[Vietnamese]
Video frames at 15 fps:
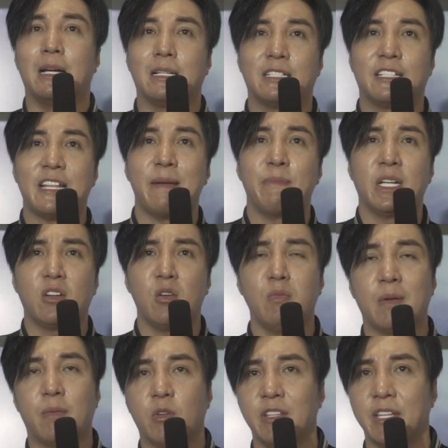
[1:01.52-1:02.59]
Simon Khúc
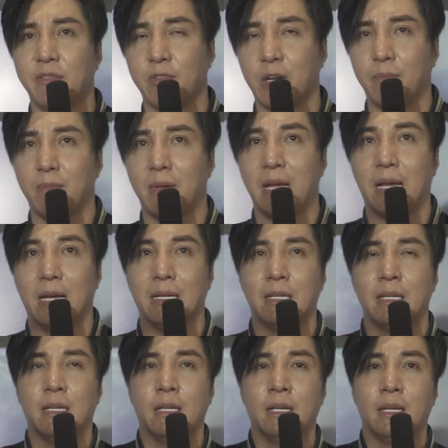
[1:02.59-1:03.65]
là một cái nhân vật mà
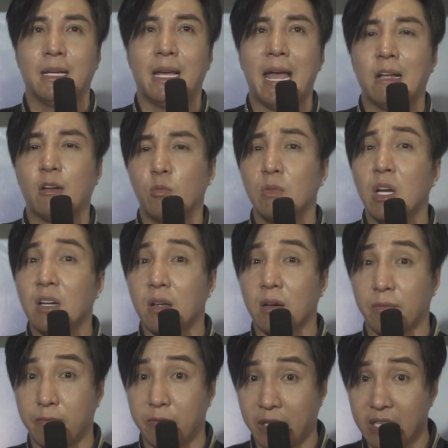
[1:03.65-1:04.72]
Khang cũng rất là
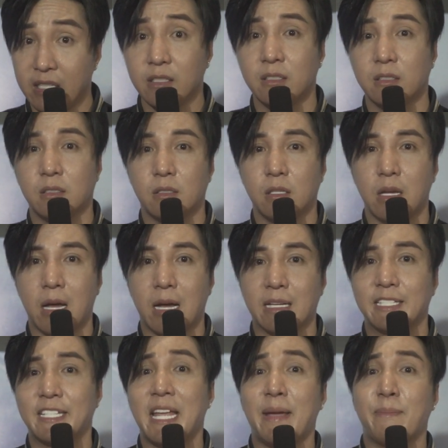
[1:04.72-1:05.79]
thích
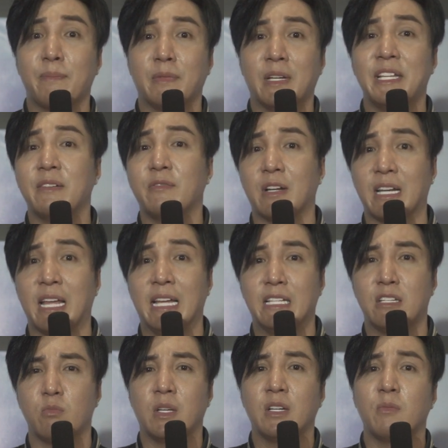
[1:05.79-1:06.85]
xem cái nhân vật này
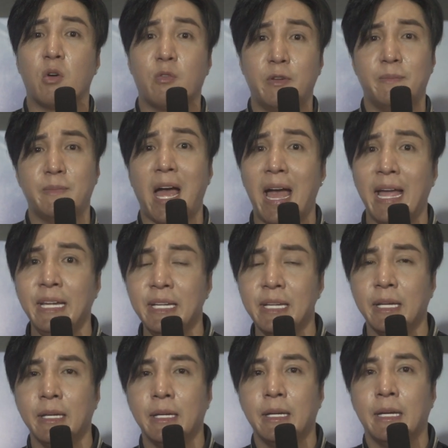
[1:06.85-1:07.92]
trong những cái bộ phim Thái.
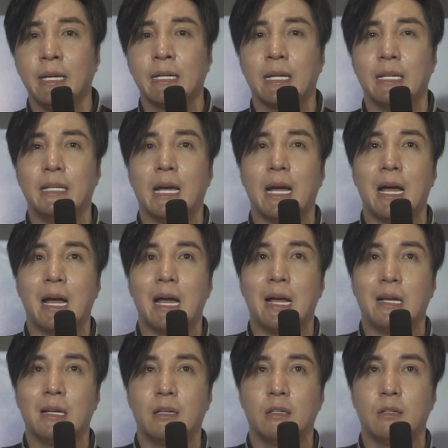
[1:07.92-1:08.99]
Thì
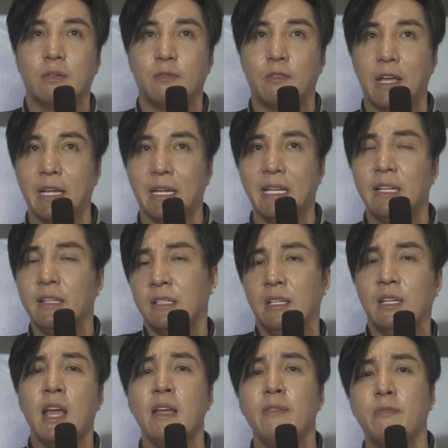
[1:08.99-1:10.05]
về
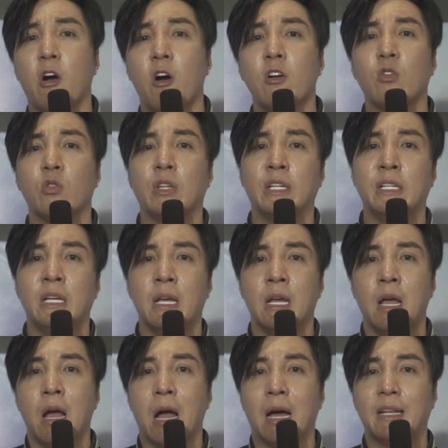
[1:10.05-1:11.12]
những thế võ
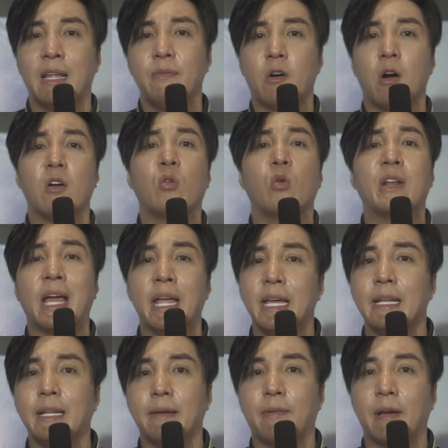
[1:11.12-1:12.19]
của anh
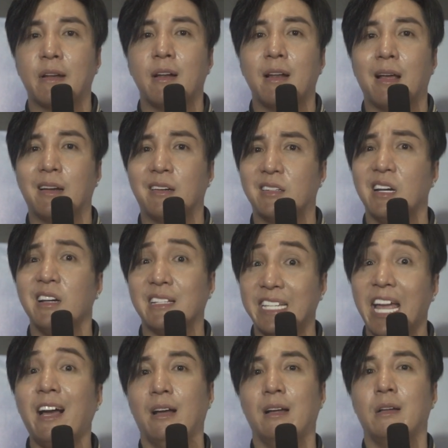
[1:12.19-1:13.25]
ấy thì phải nói là rất là
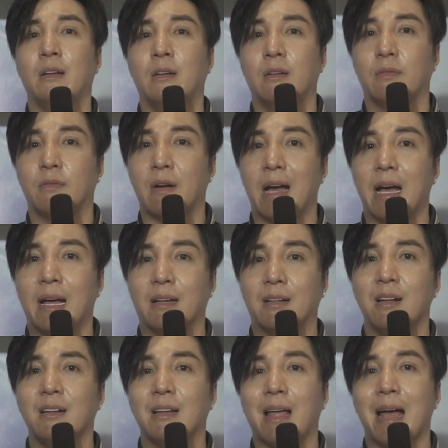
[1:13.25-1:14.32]
chắc và
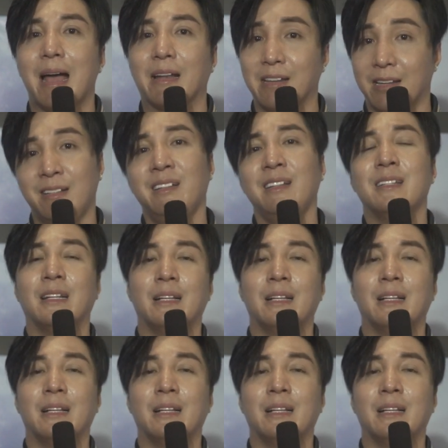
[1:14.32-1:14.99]
rất là đỉnh.